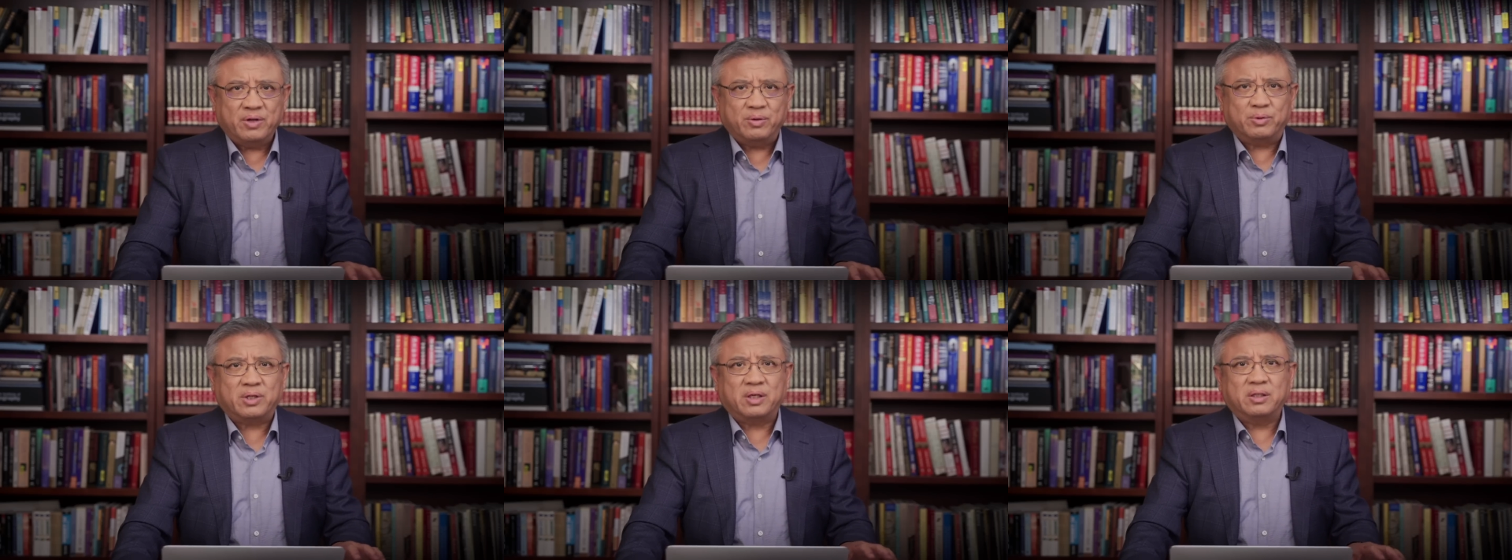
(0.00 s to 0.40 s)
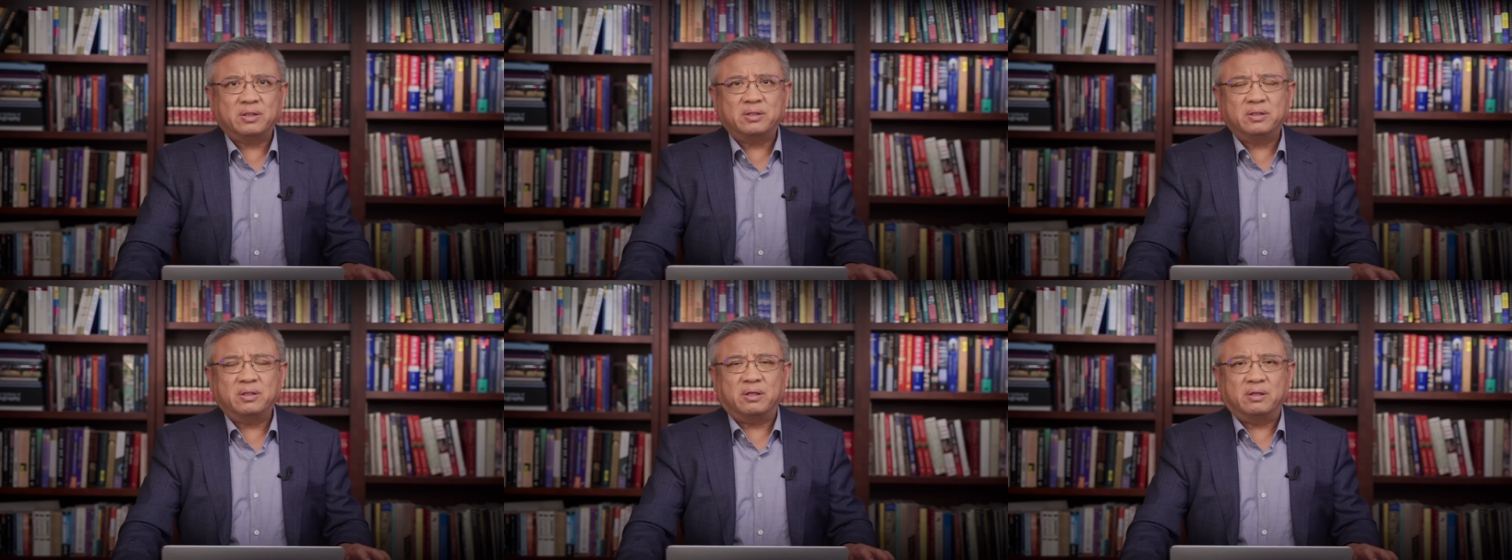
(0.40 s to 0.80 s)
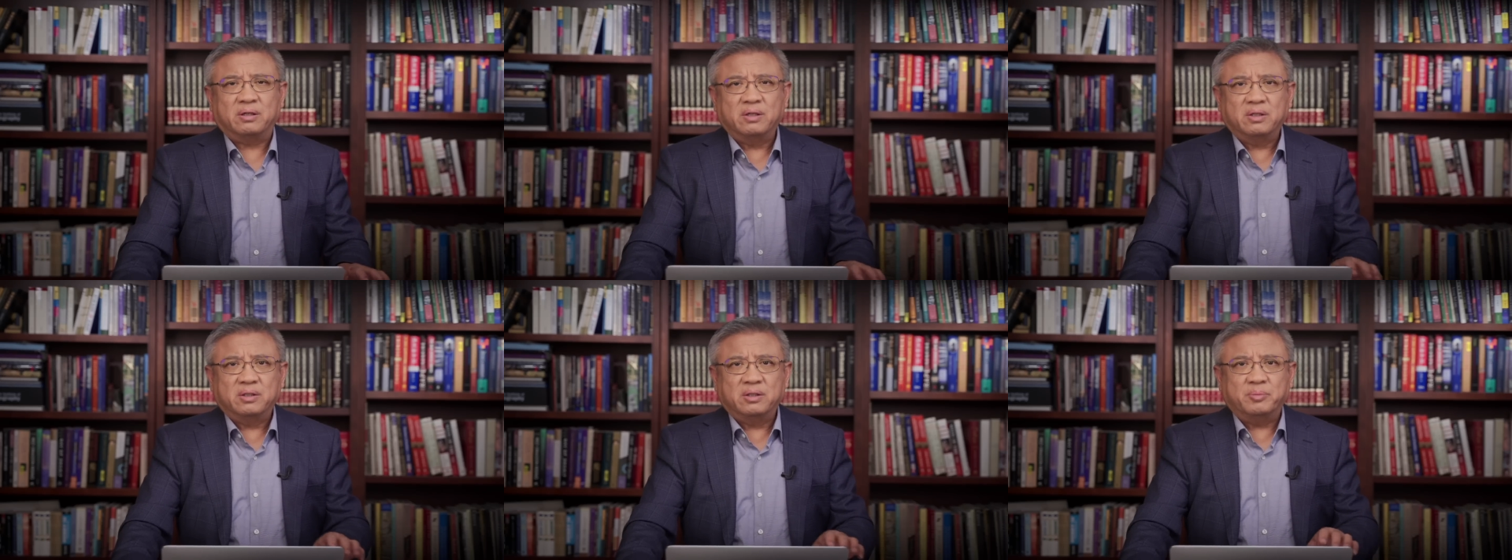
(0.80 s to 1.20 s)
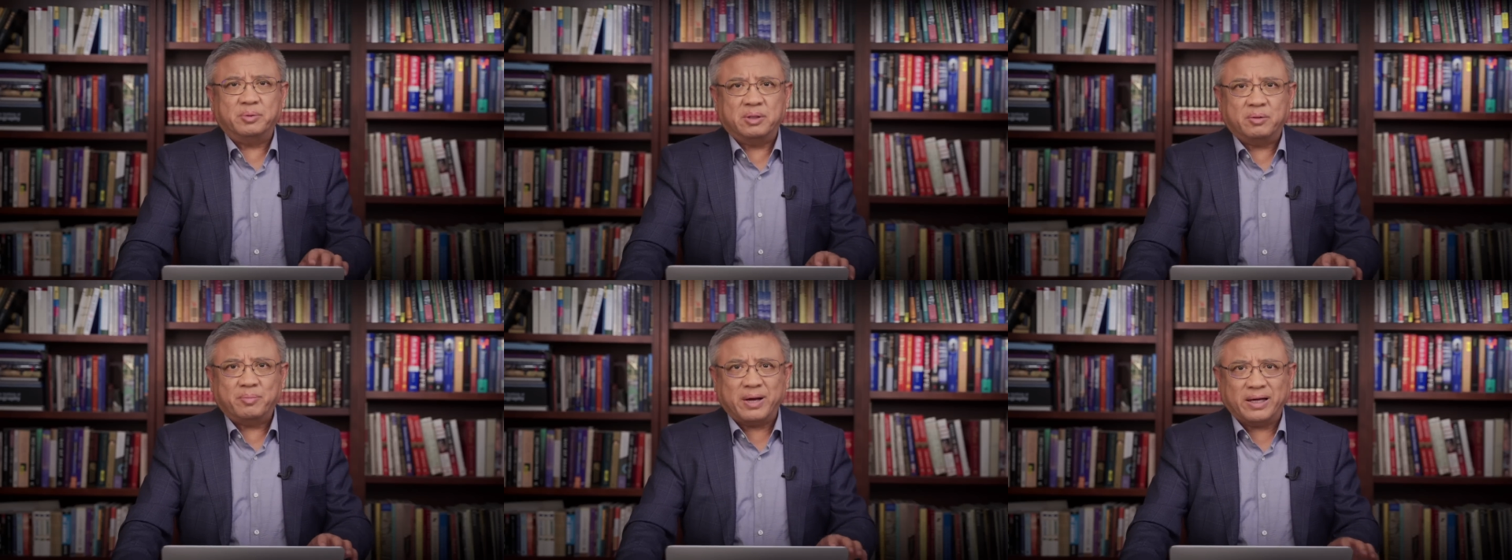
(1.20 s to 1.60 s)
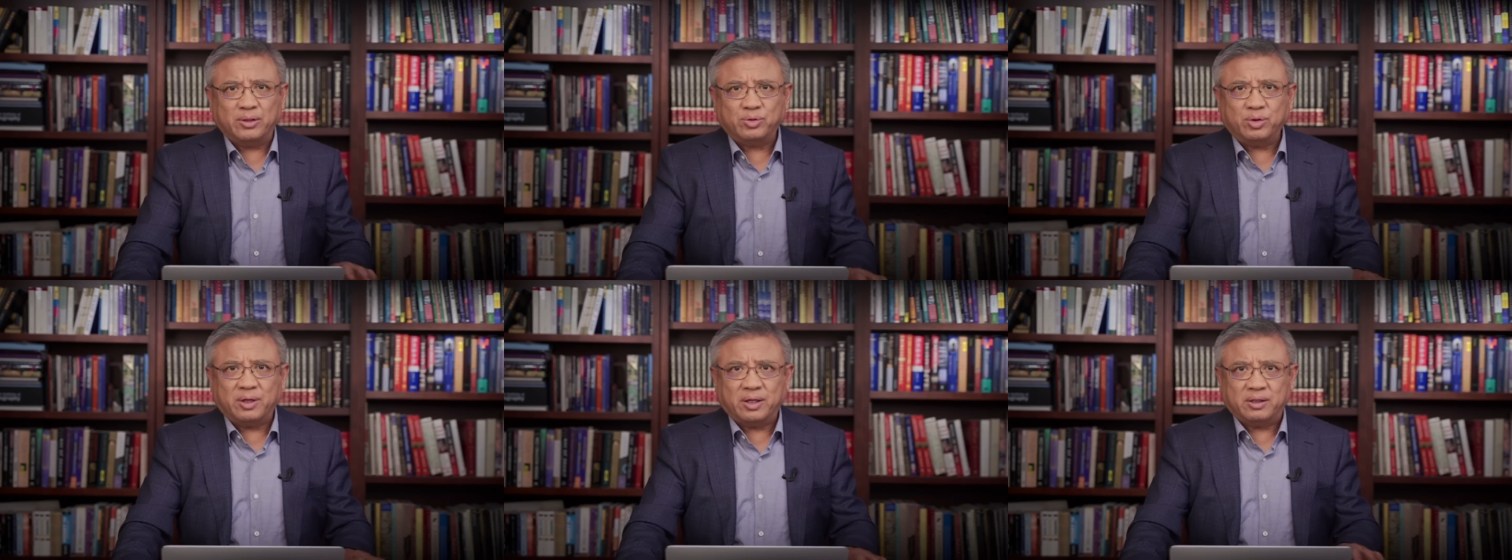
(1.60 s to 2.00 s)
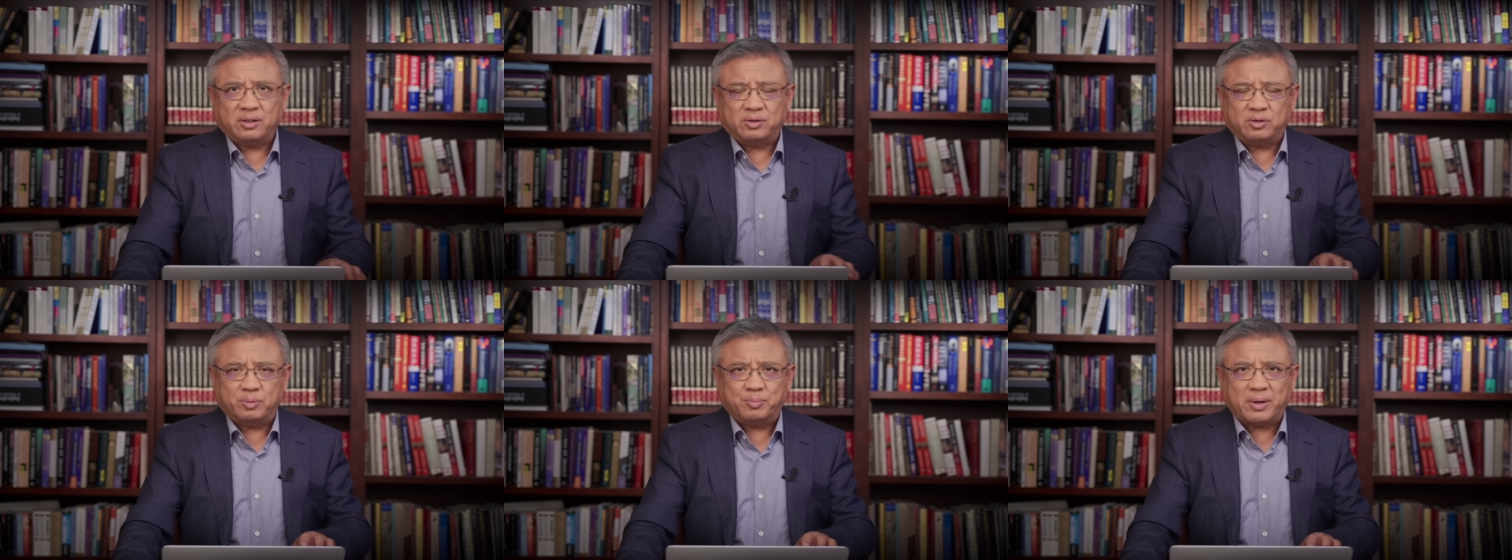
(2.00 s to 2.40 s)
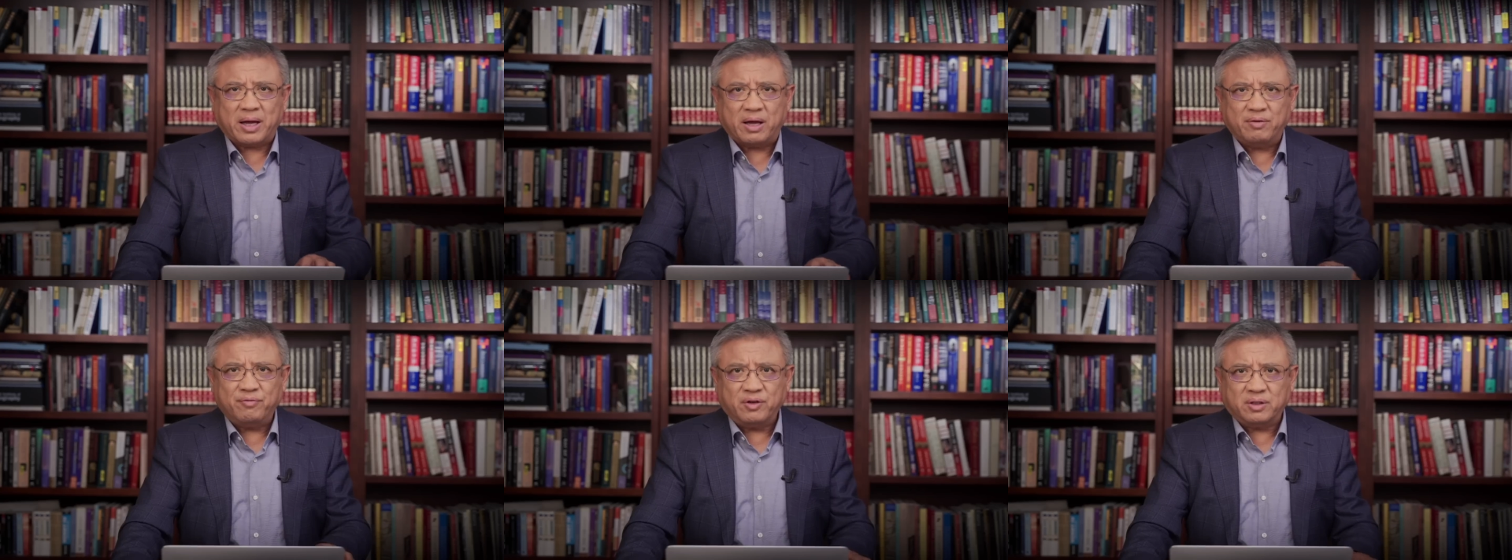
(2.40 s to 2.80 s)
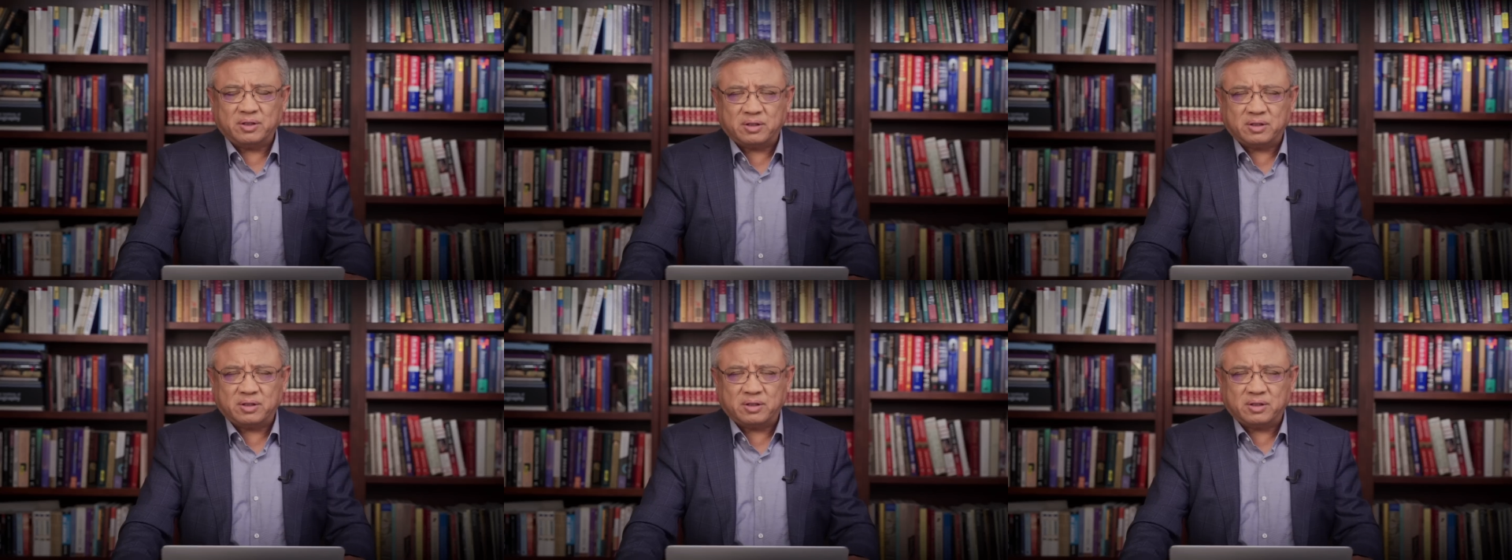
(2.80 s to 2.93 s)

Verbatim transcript: 因为大家知道日本人排出来的就排放